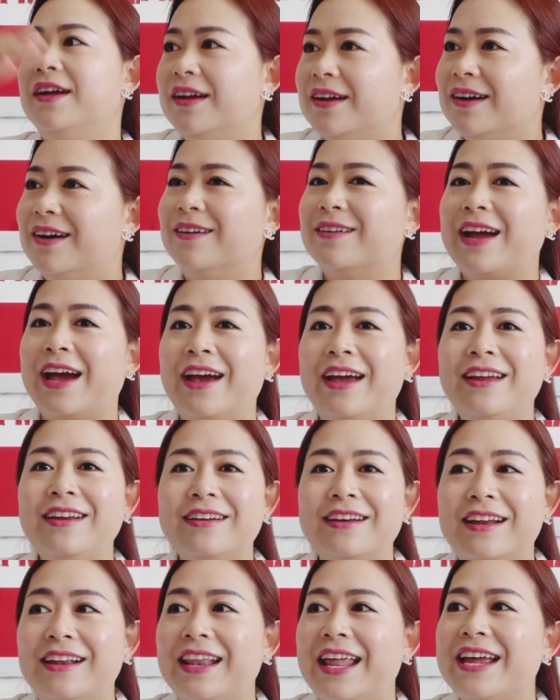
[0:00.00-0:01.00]
ok
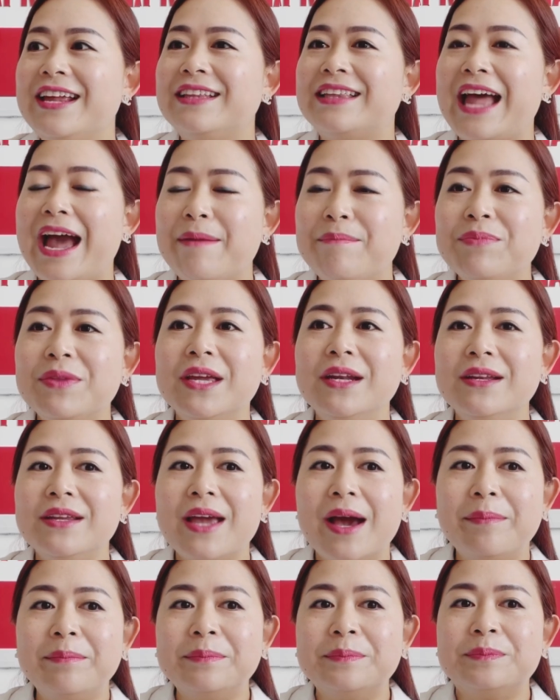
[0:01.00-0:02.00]
để lấy tám chín
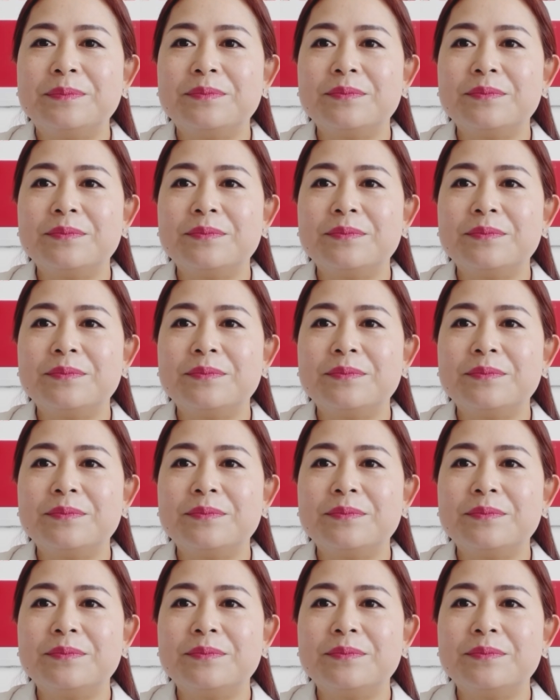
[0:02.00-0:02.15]
chấm